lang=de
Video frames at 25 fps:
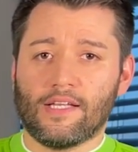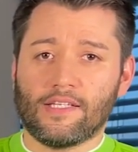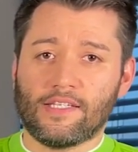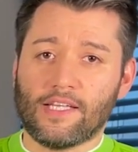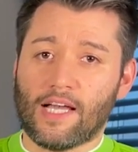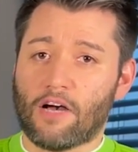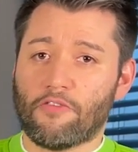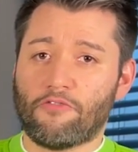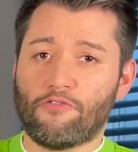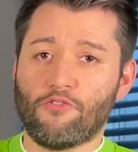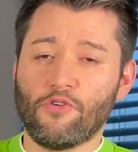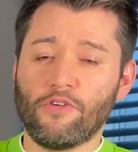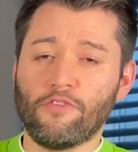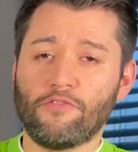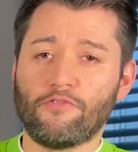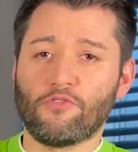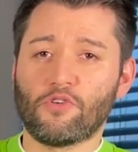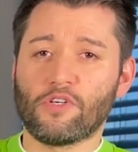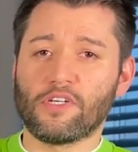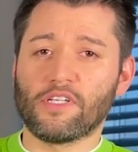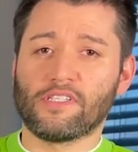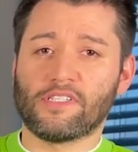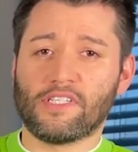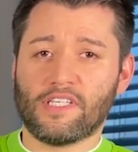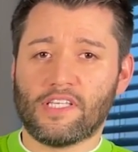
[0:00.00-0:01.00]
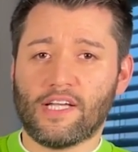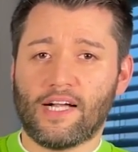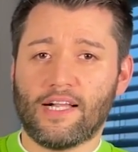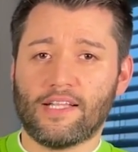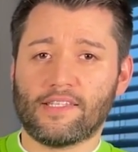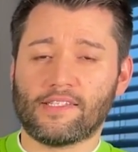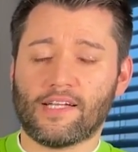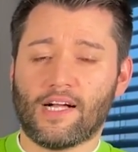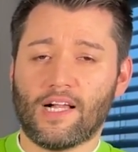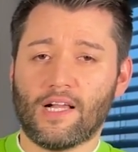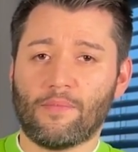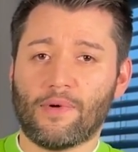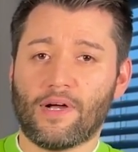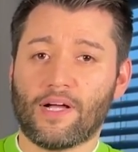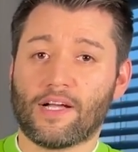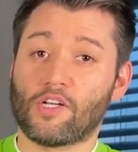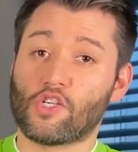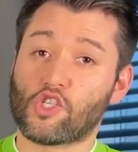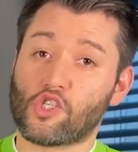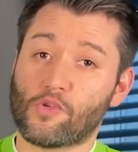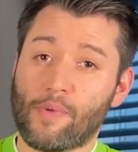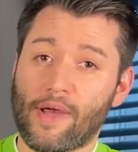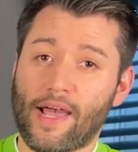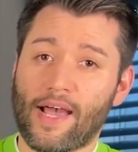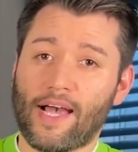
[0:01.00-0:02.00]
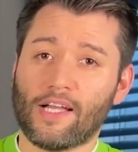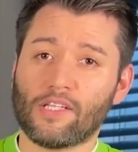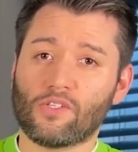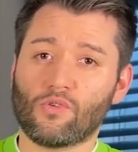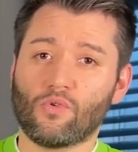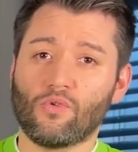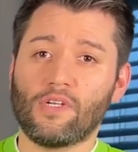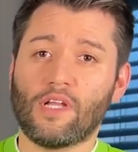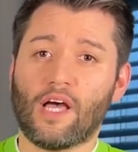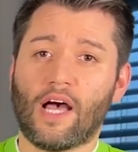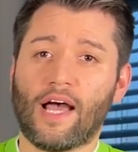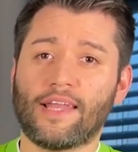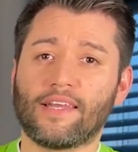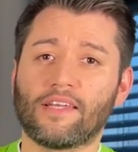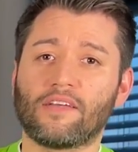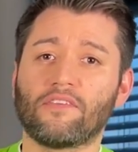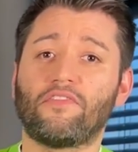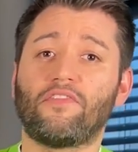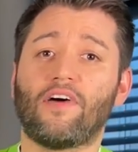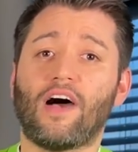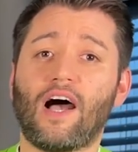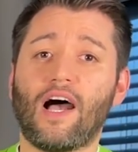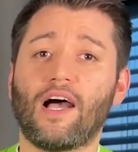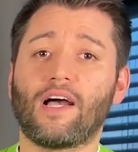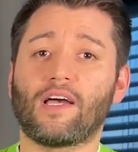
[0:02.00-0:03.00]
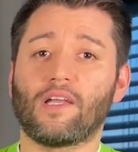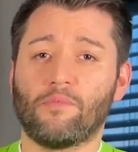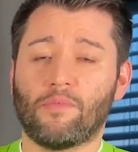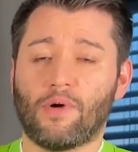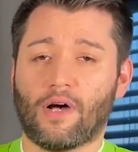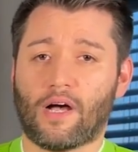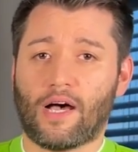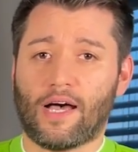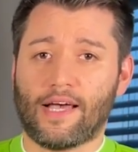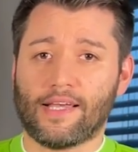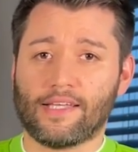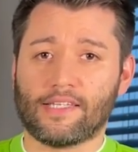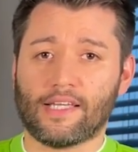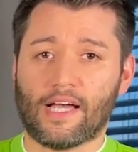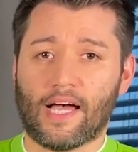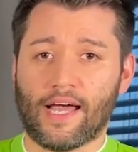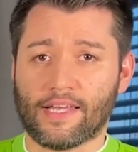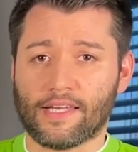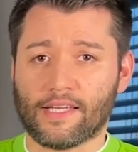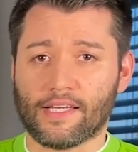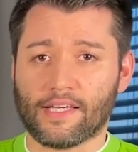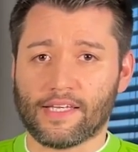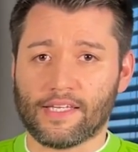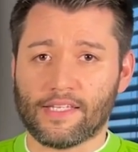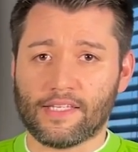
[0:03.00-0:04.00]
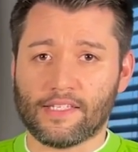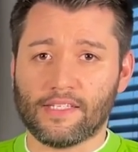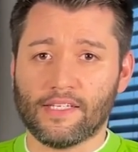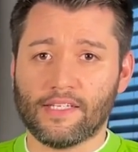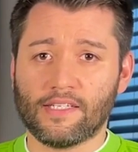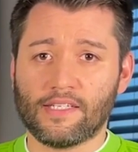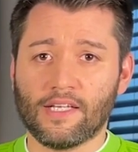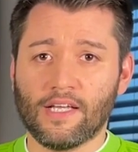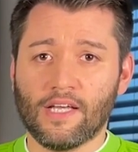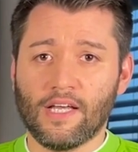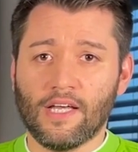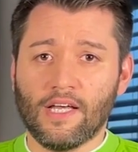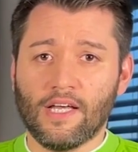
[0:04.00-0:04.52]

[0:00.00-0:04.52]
Die A5 wurde sicherheitshalber gesperrt und ein Gefahrenbereich eingerichtet.